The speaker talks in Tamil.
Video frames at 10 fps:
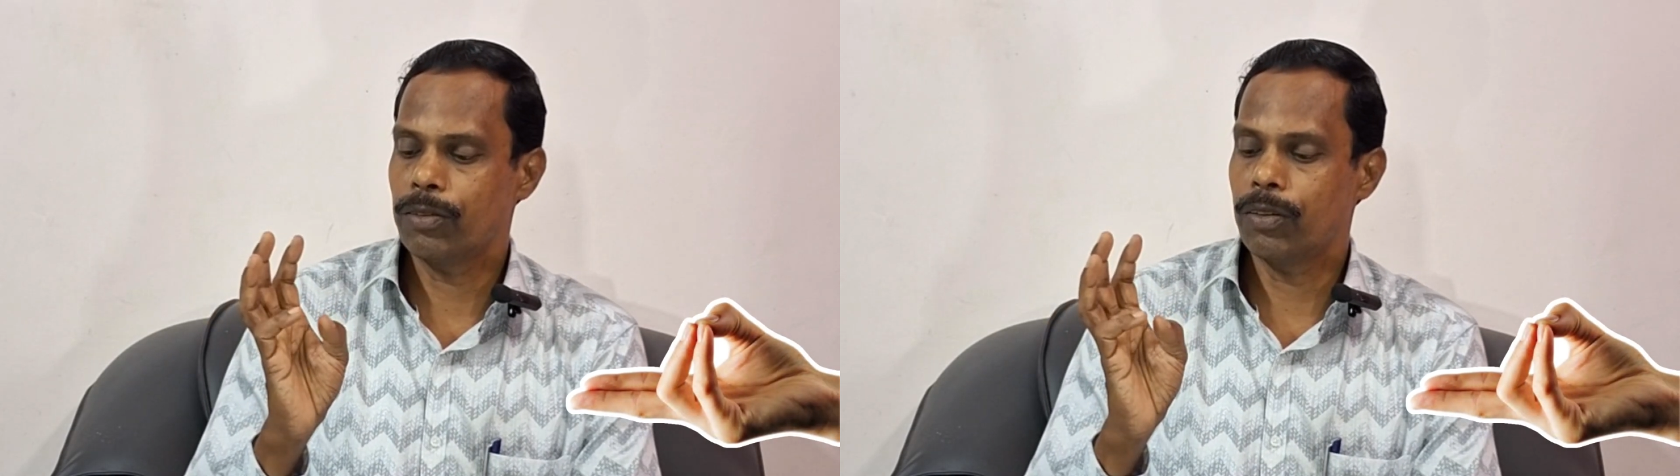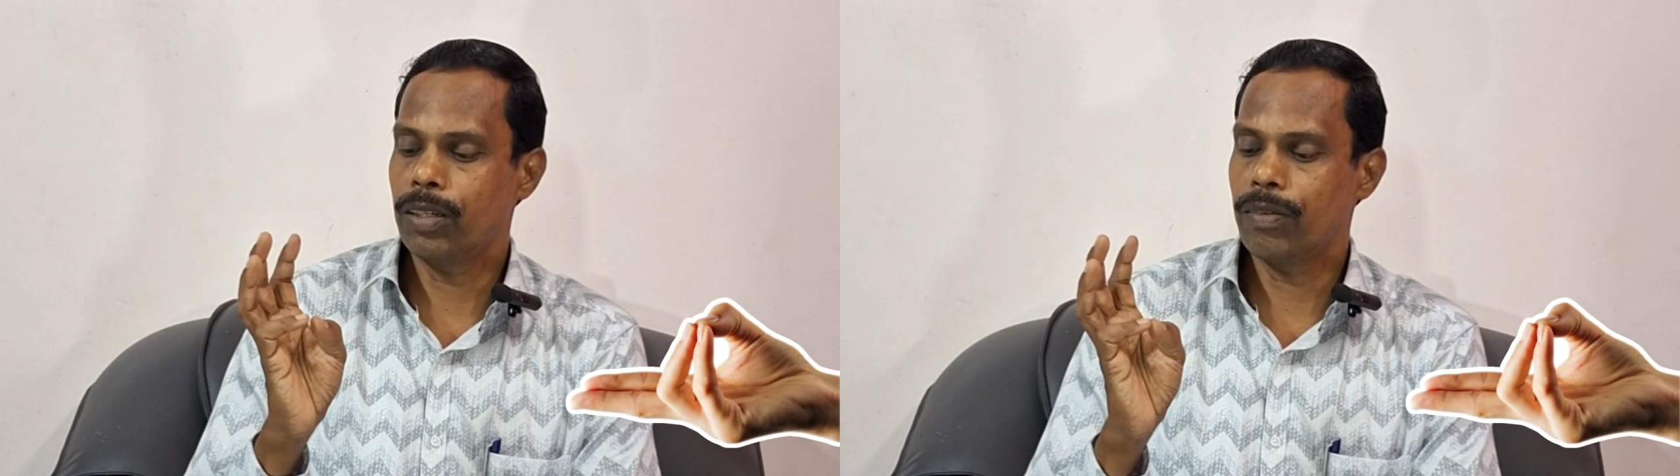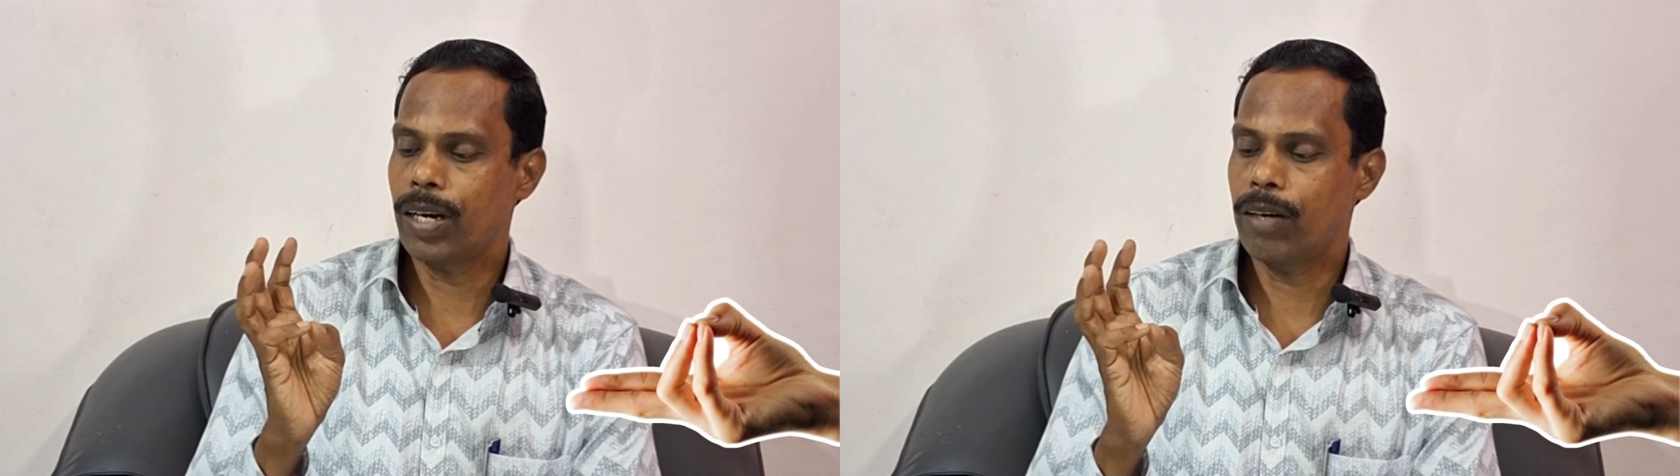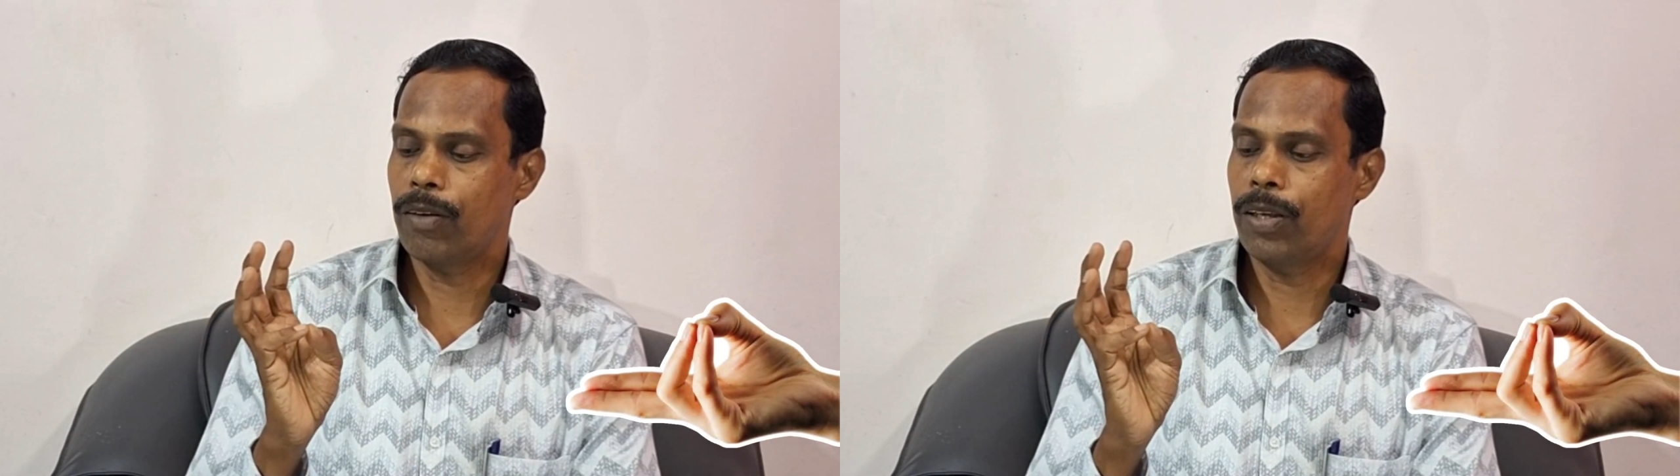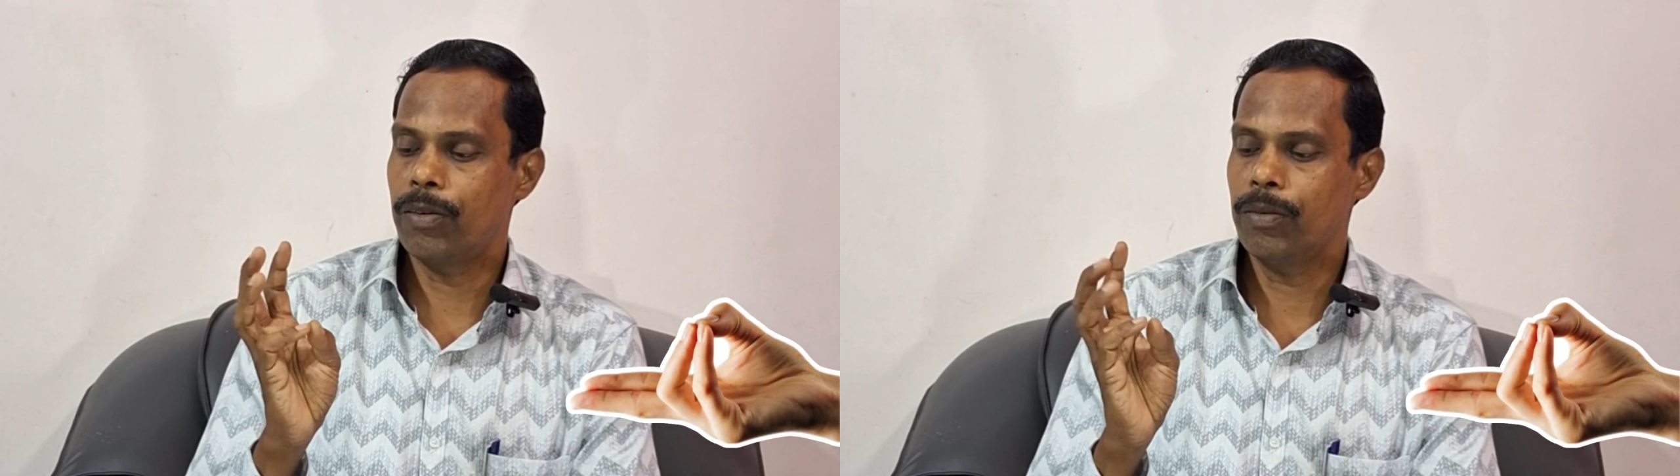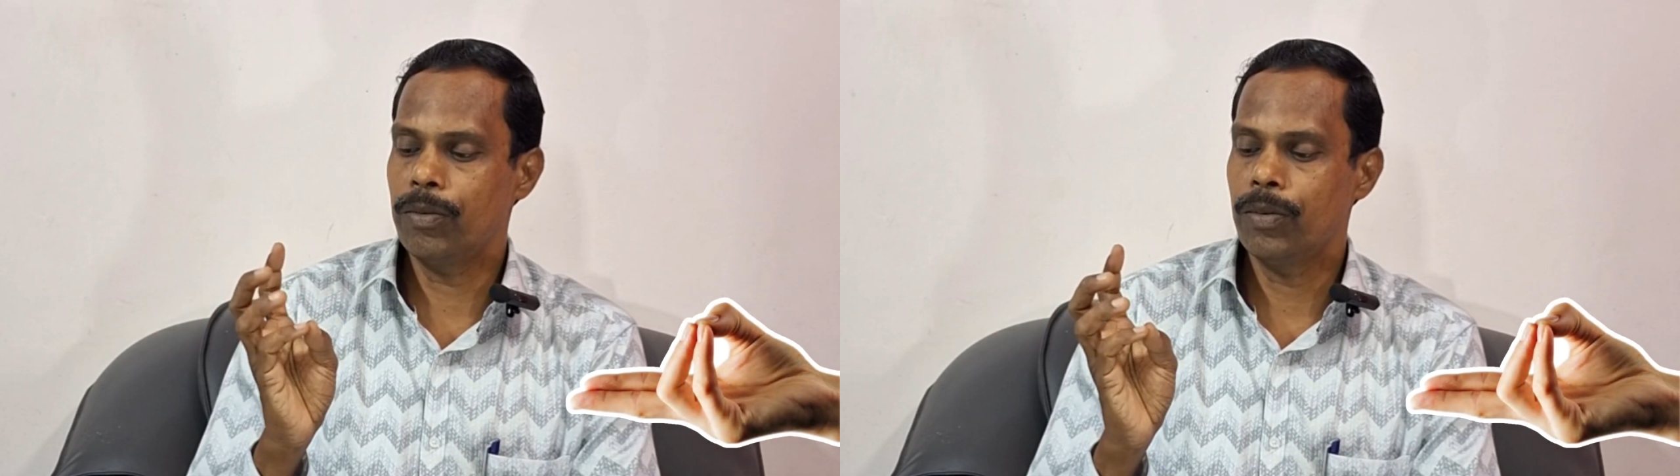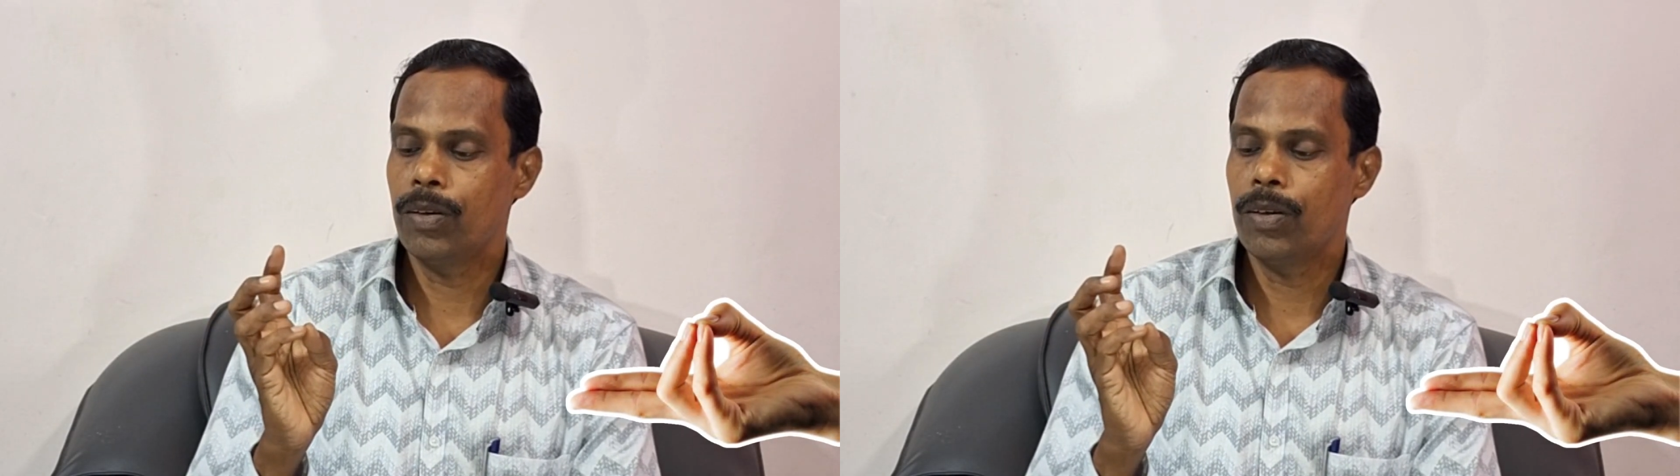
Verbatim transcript: துண்டு வரல் நுனியும்